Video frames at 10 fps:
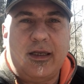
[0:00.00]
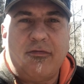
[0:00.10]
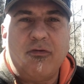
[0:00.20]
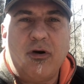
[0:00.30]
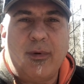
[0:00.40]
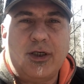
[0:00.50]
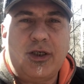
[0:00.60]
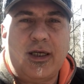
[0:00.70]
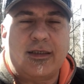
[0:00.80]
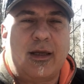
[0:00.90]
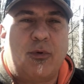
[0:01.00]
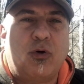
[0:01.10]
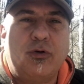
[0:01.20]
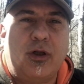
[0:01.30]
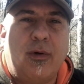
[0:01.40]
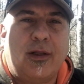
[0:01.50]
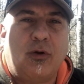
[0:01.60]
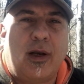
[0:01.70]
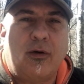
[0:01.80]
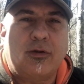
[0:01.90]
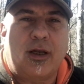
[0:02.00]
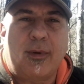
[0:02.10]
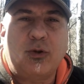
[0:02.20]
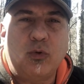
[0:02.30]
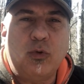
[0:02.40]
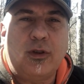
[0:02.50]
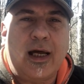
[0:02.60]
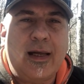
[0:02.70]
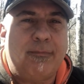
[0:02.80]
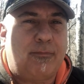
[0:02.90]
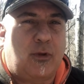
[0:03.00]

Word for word: di Fungo Magia, stiamo continuando la nostra battuta.